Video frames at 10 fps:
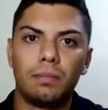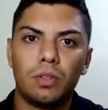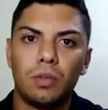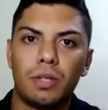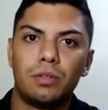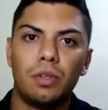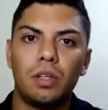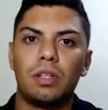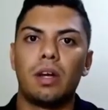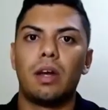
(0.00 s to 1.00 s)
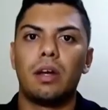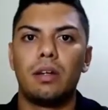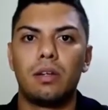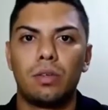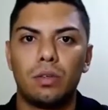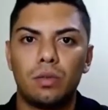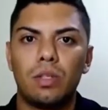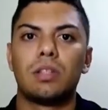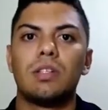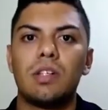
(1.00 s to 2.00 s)
meu nome é Júlio Ritier, sou
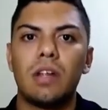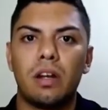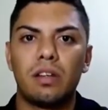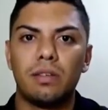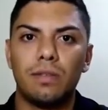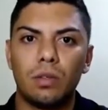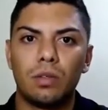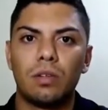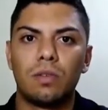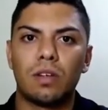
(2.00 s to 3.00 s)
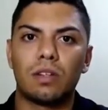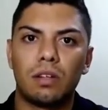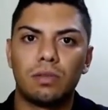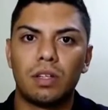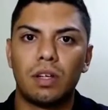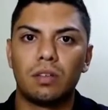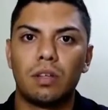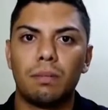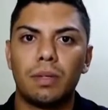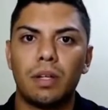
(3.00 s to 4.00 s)
estudante de Engenharia Civil da Universidade
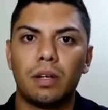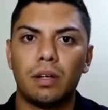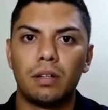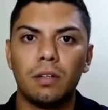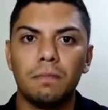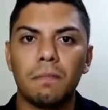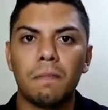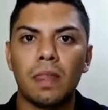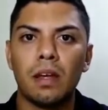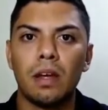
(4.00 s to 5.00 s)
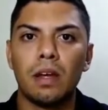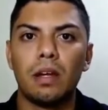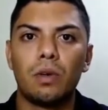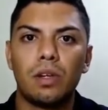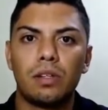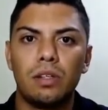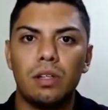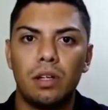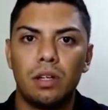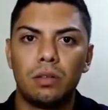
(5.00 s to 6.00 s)
Federal de Campina Grande e conheci
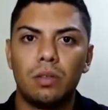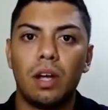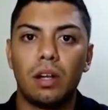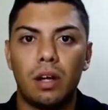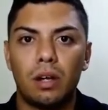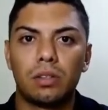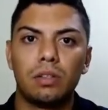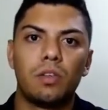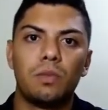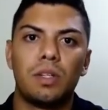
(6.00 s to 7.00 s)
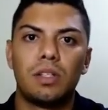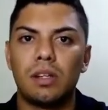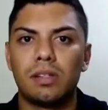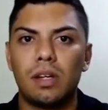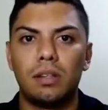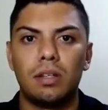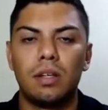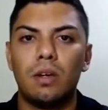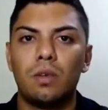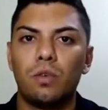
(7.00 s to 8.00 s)
Diego e a Layout em 2017,
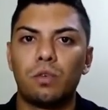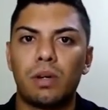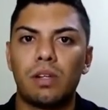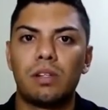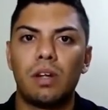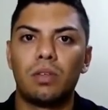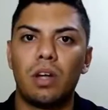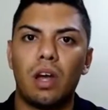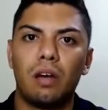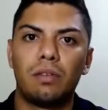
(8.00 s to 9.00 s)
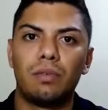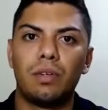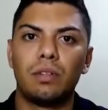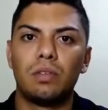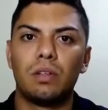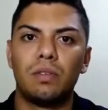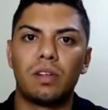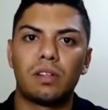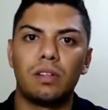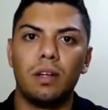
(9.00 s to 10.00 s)
em um curso presencial de Revit feito na
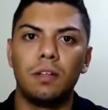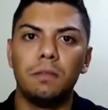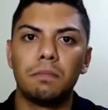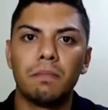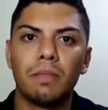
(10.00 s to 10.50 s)
universidade.